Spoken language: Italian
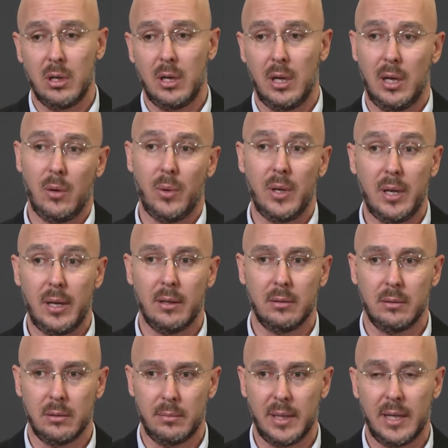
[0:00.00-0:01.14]
eh, quindi
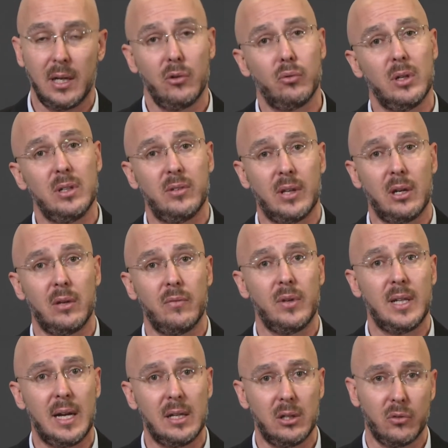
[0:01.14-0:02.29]
eh, magari gli studenti saranno
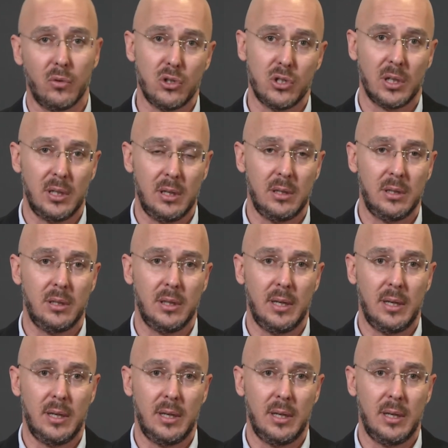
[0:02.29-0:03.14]
invitati a svolgere dei,